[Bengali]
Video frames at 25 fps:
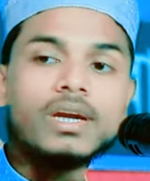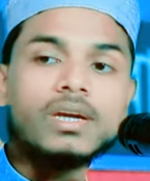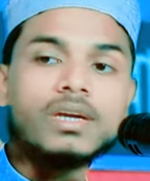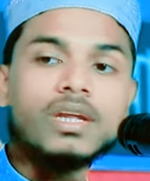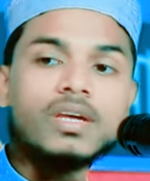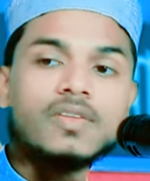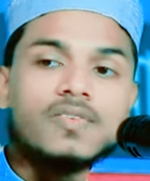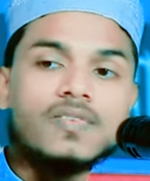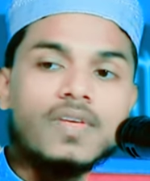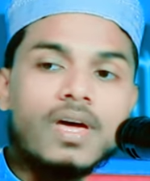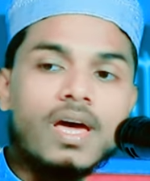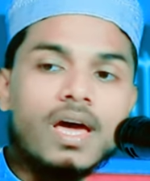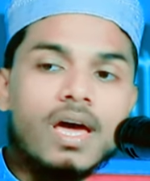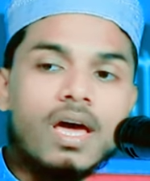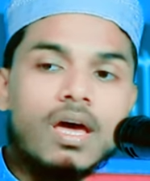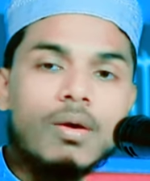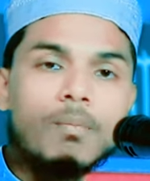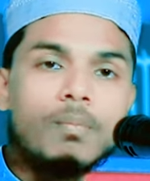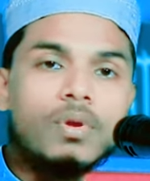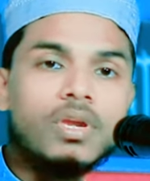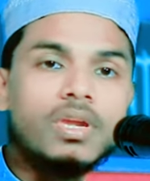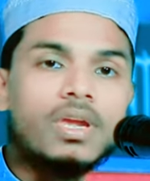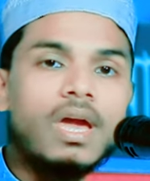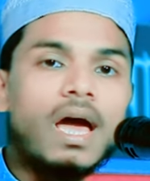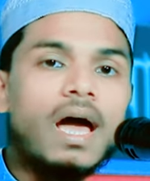একটা
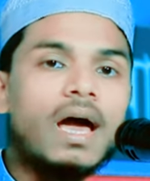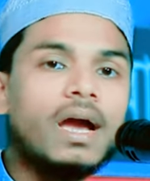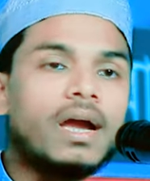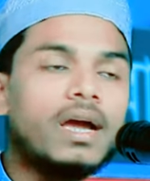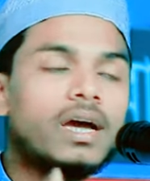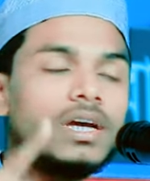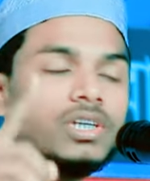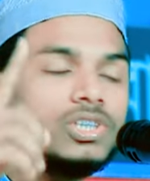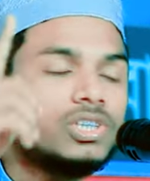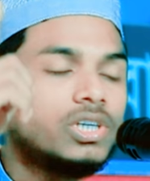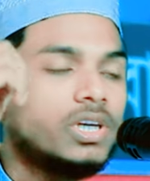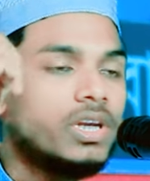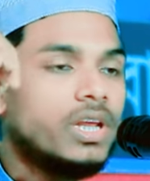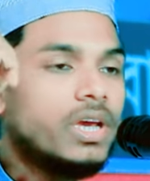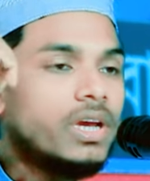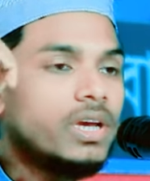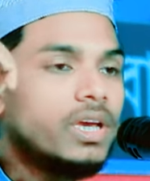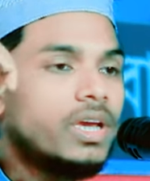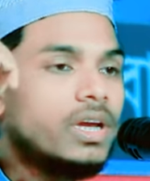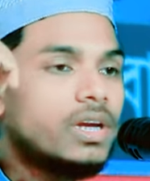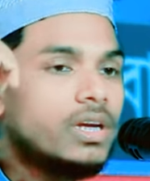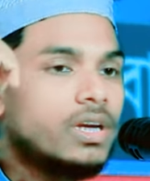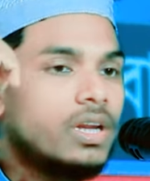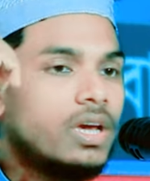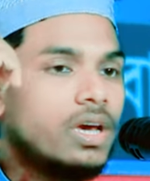সাহাবি আকাশের এক
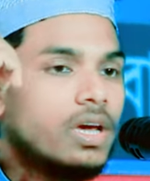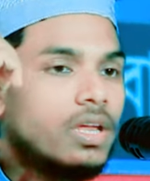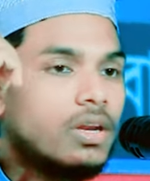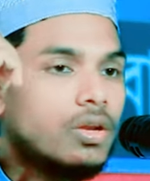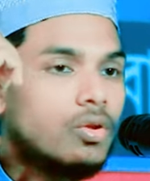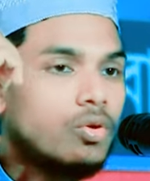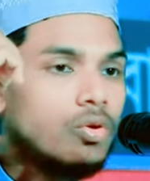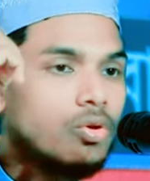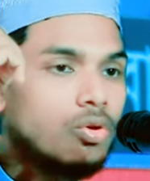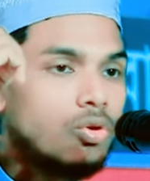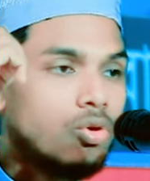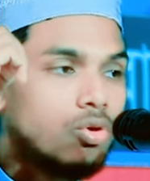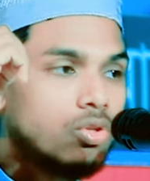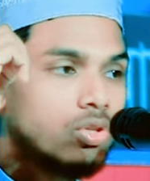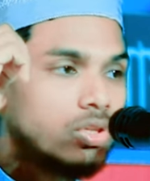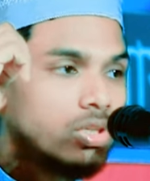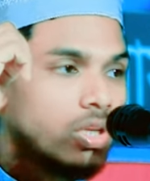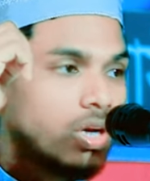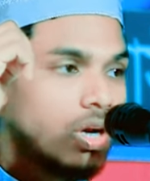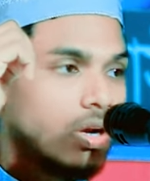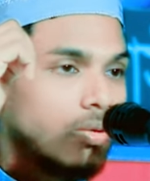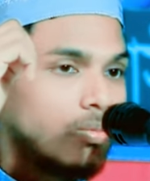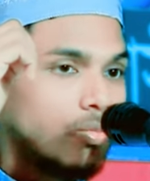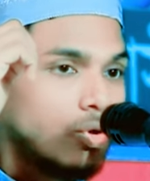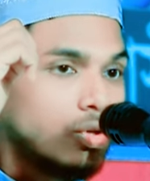একটা
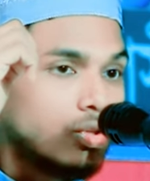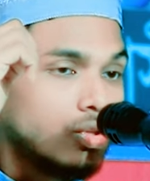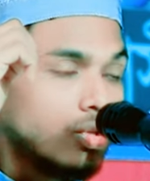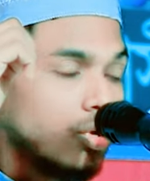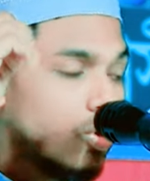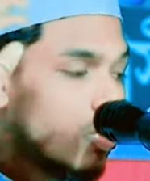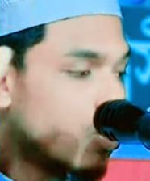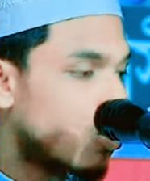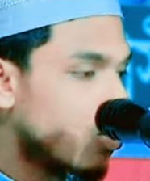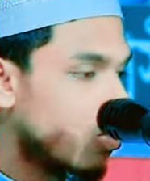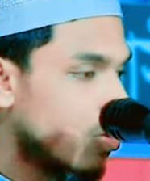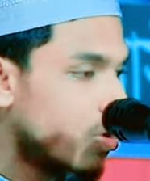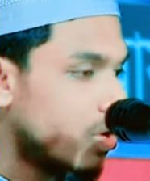নক্ষত্রের মতো